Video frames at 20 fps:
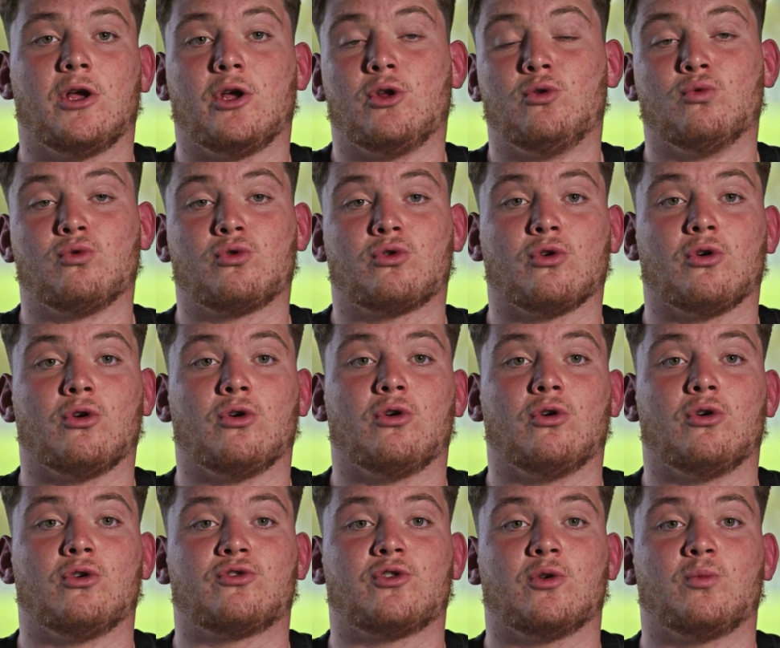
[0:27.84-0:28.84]
Et donc
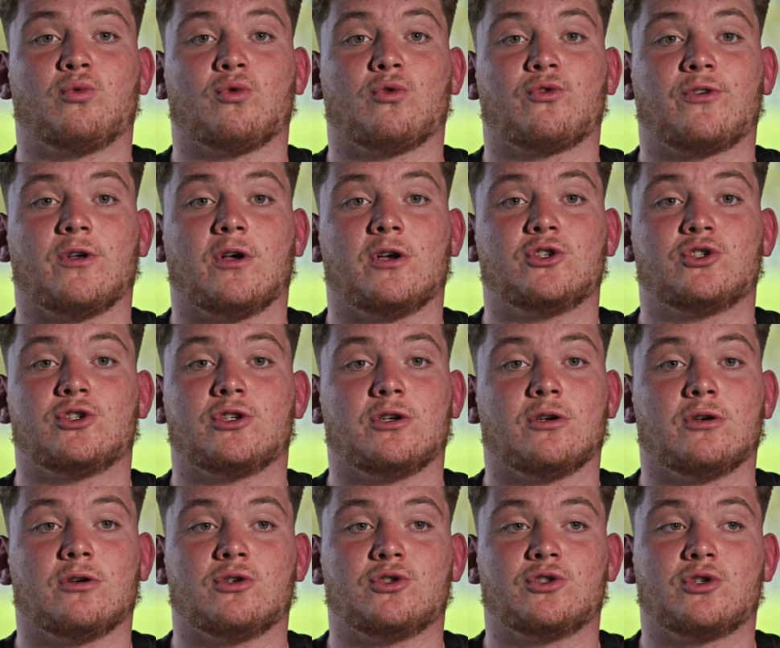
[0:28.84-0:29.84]
euh, c'est pour ça,
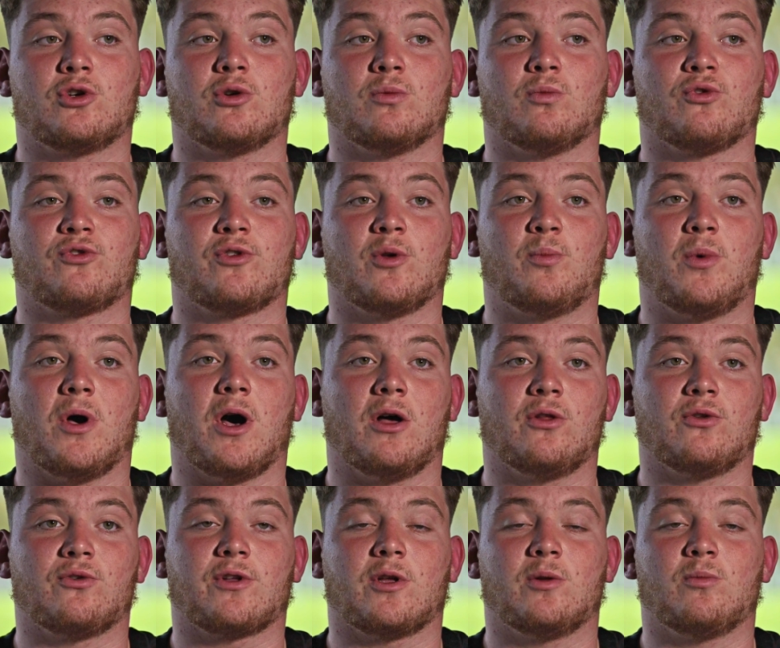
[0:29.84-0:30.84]
euh, j'ai commencé par
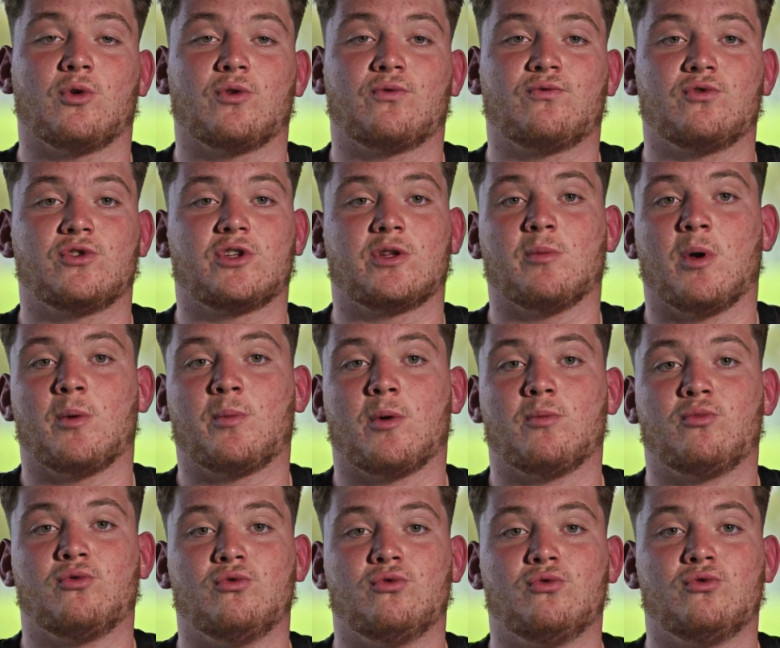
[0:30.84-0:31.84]
un entraînement de foot qui m'a
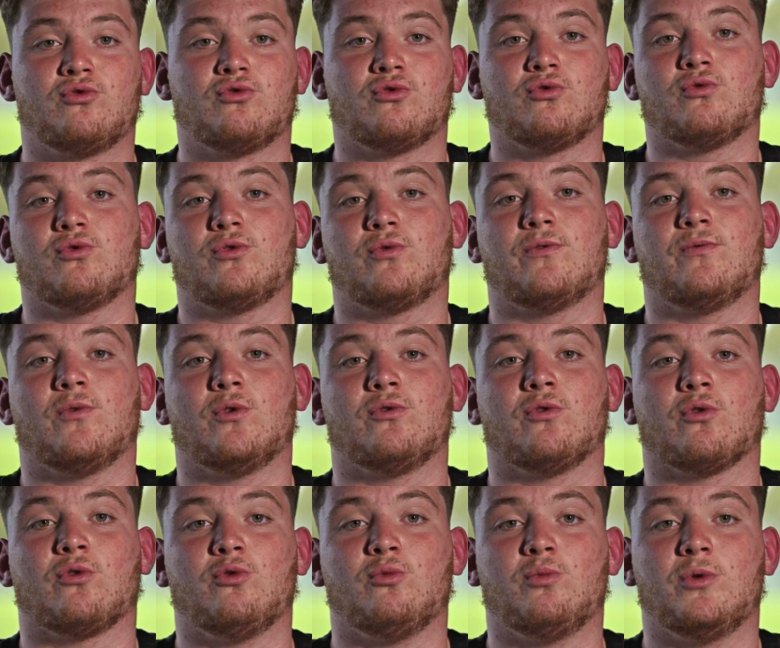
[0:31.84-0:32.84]
pas plu, je suis tout de suite
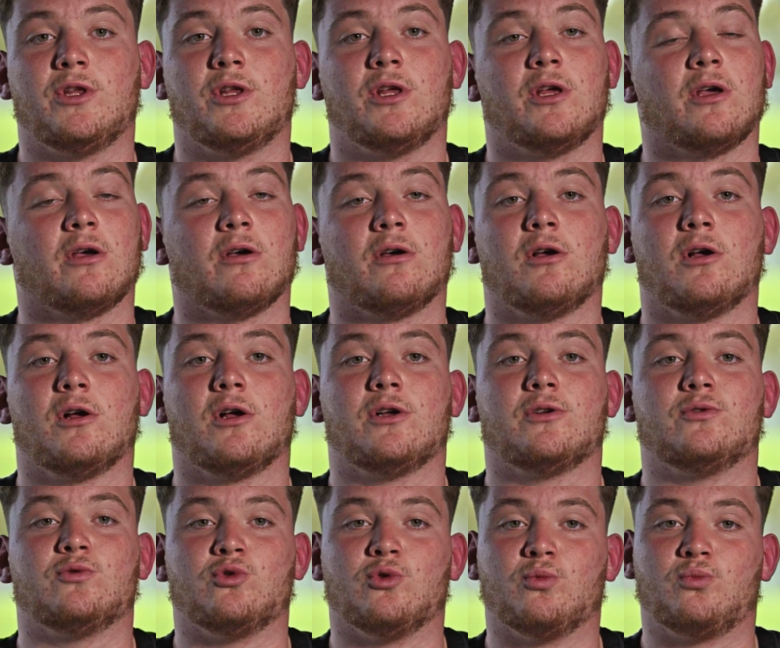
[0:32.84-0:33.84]
venu au rugby et
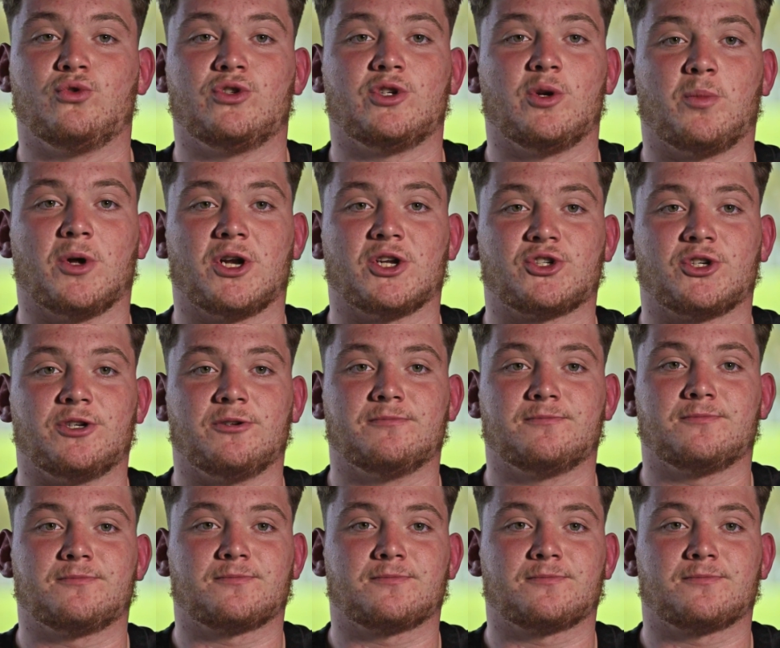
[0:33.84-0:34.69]
depuis j'ai pas lâché.